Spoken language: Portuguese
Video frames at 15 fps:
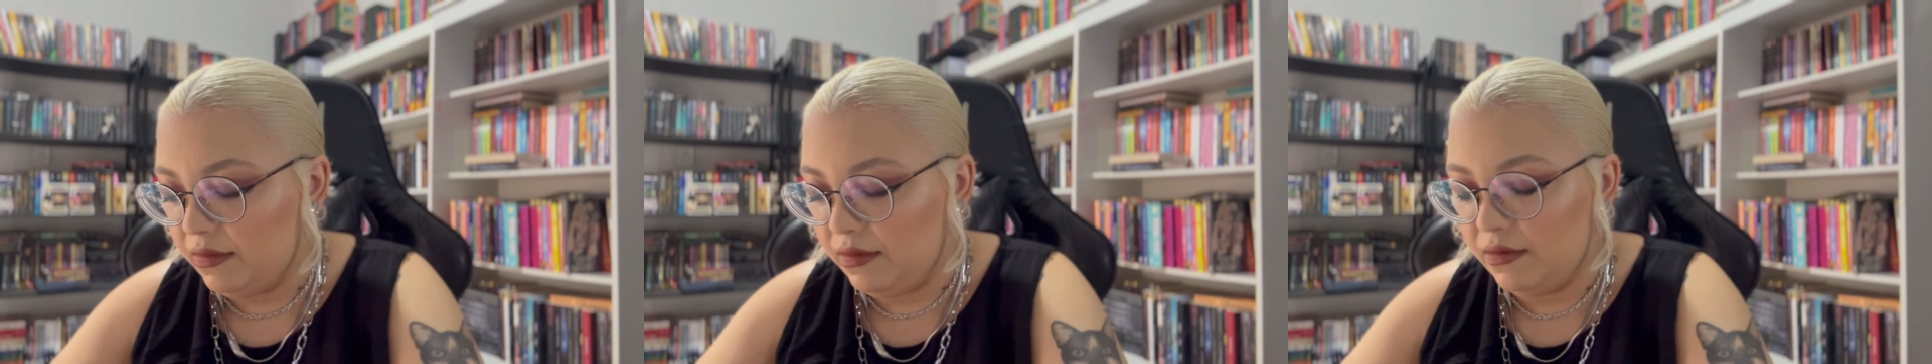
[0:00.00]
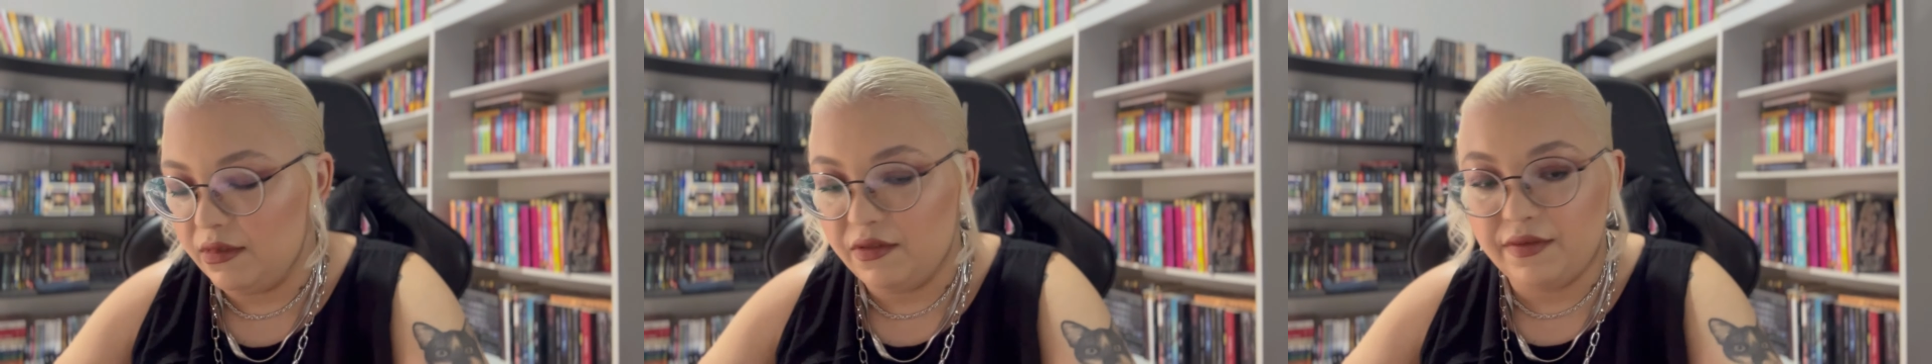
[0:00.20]

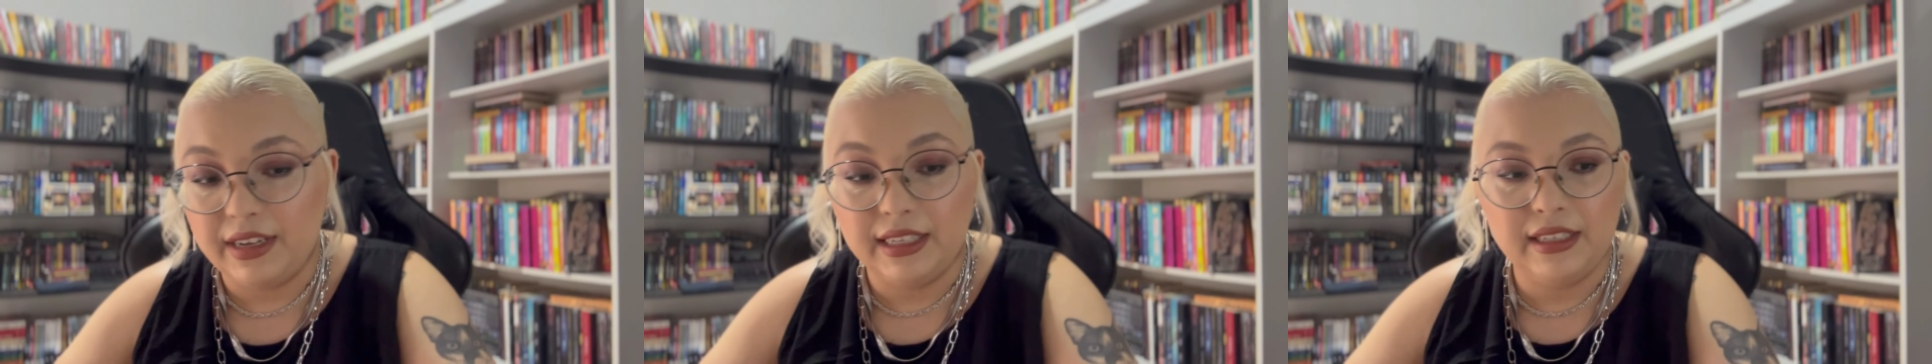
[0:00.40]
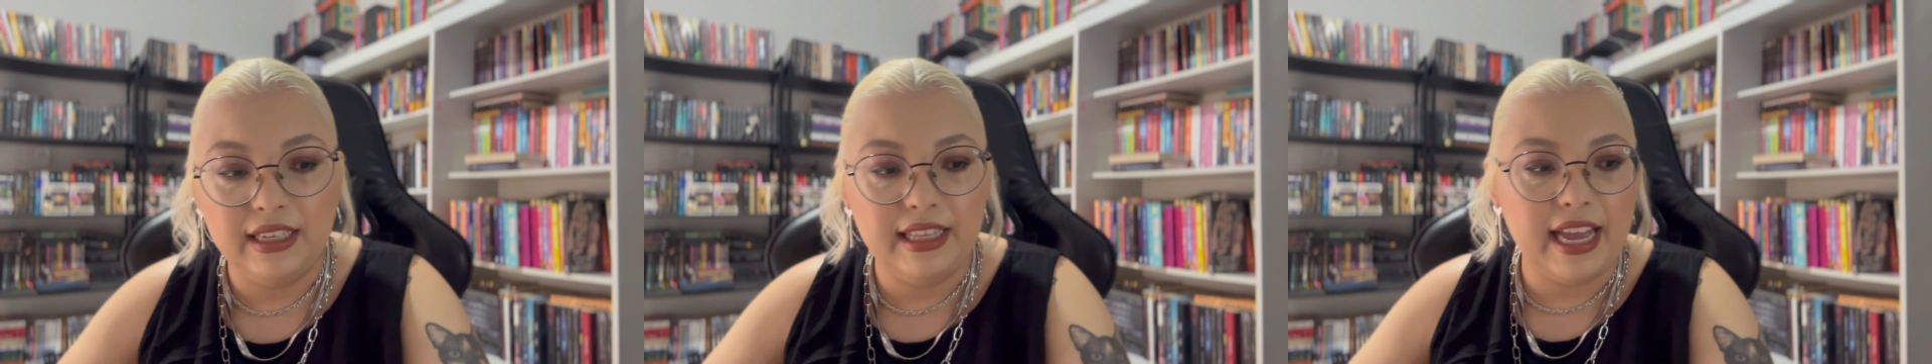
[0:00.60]
Não
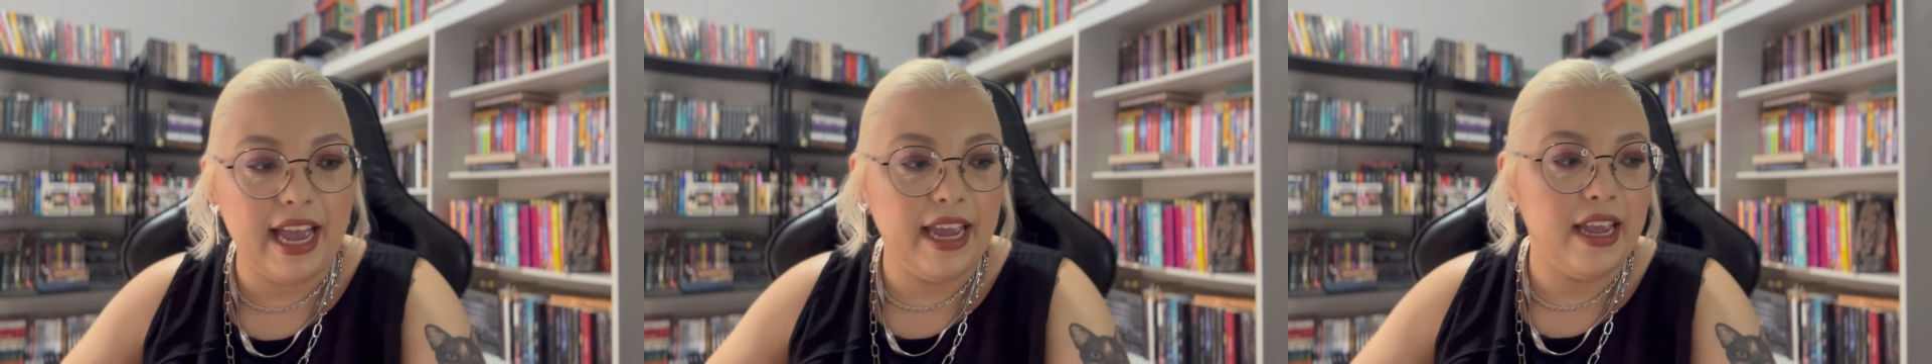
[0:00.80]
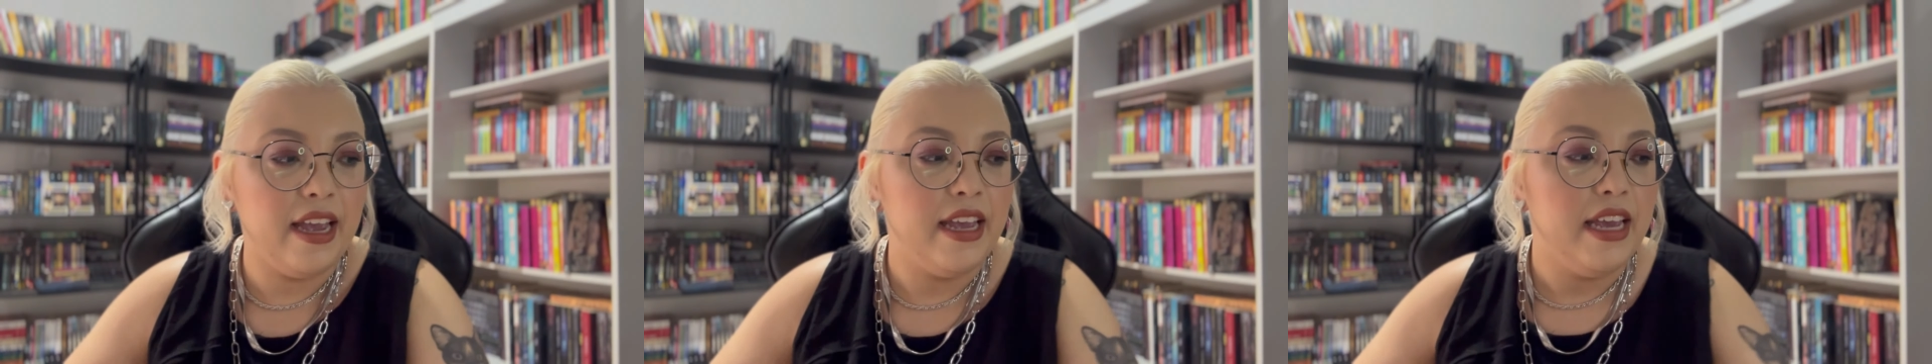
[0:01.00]
faço
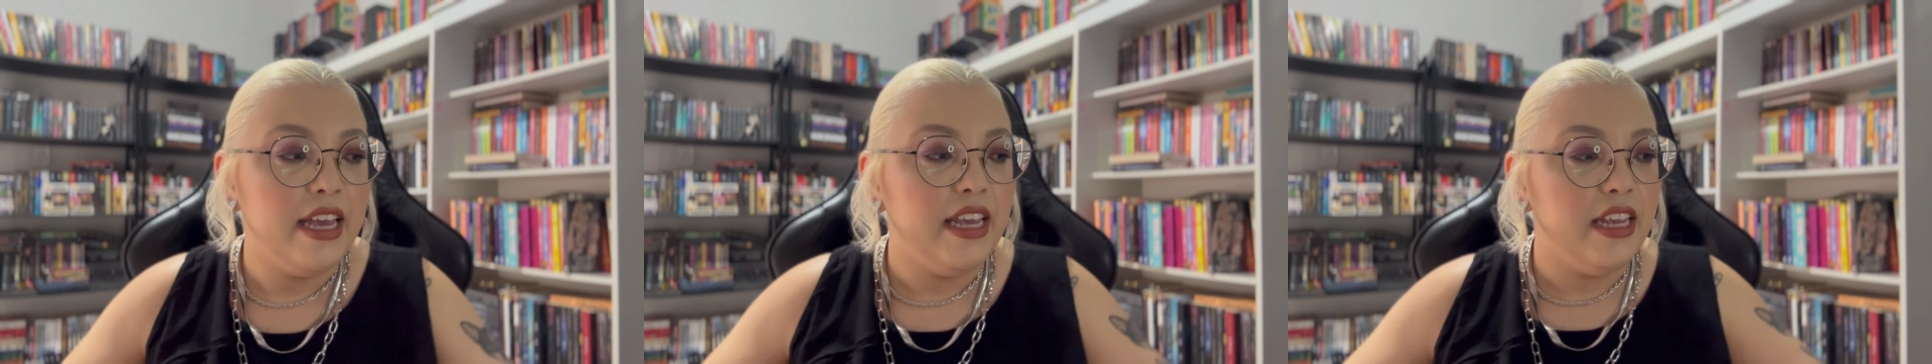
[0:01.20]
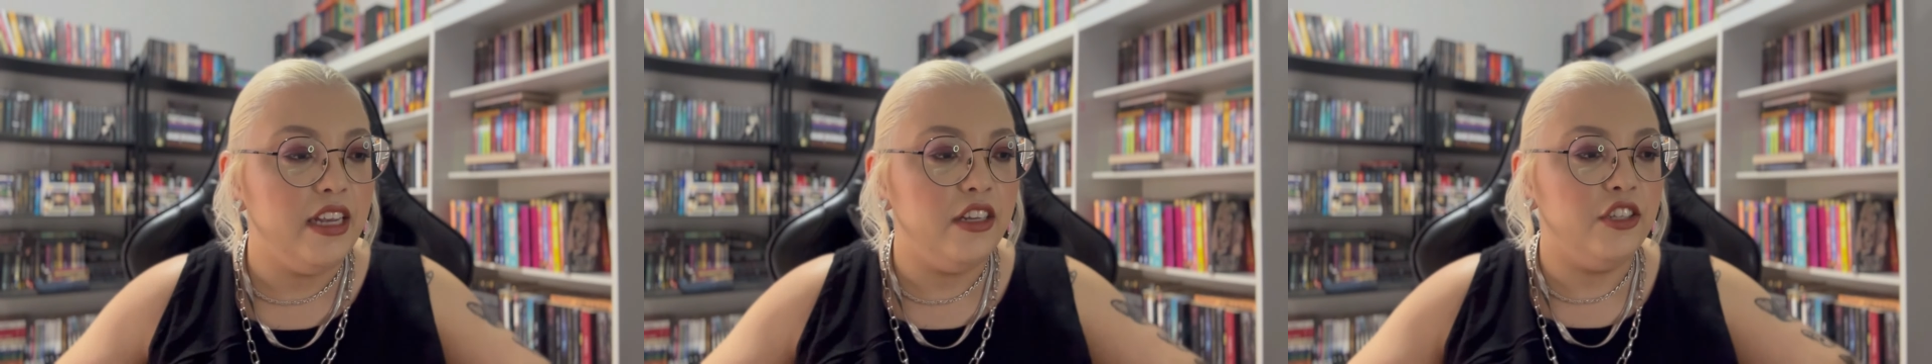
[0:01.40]
ideia.
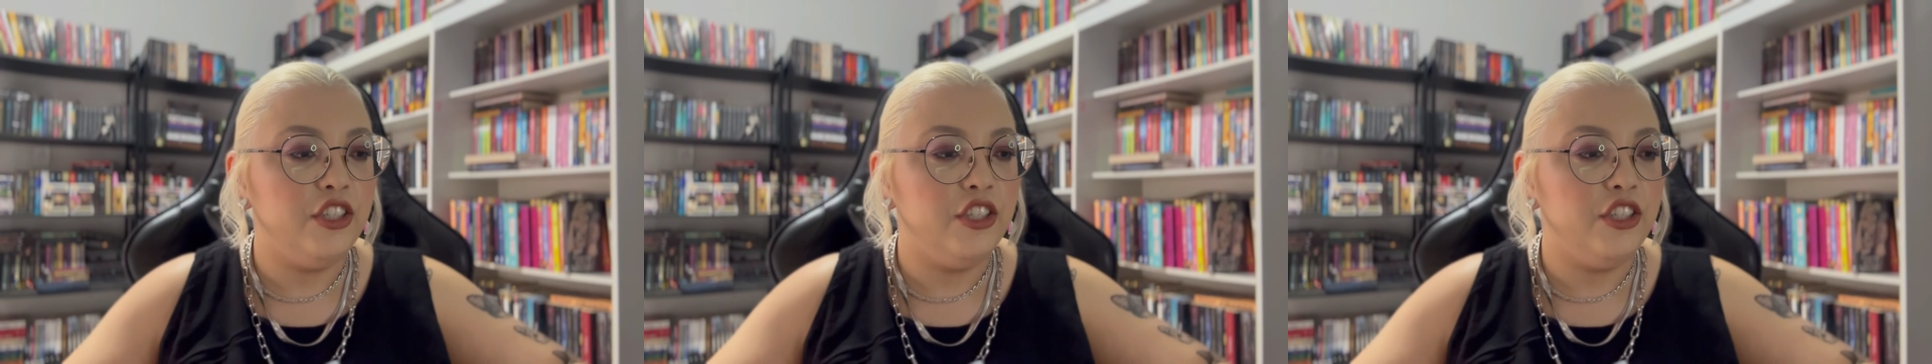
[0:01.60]
E